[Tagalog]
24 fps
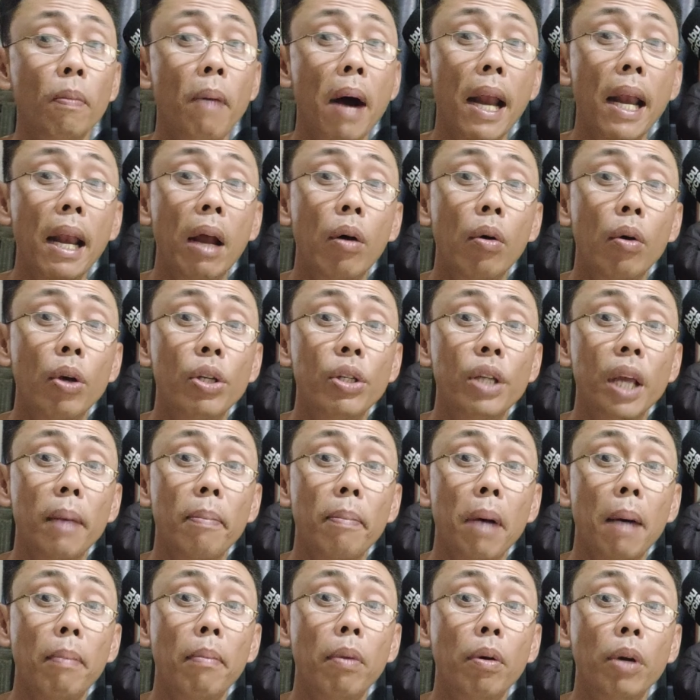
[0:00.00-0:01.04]
lumalangoy sa
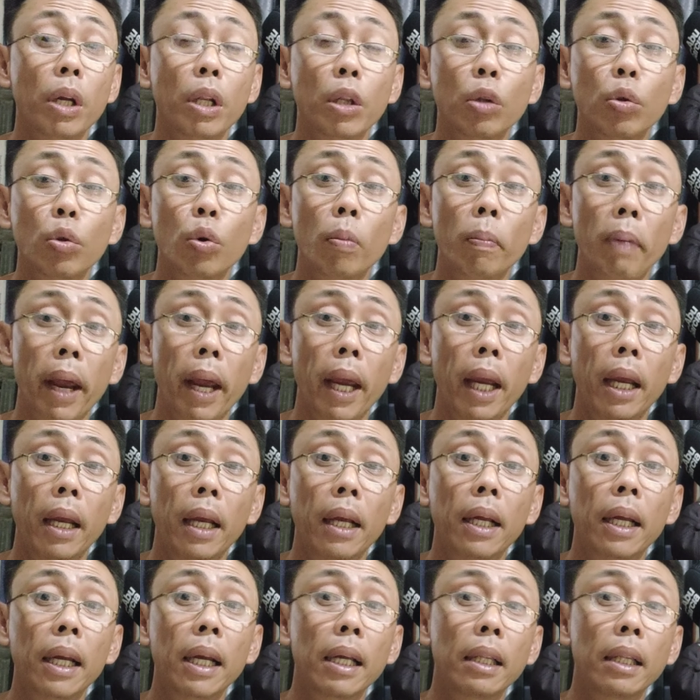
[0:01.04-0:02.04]
ibabaw ng tubig,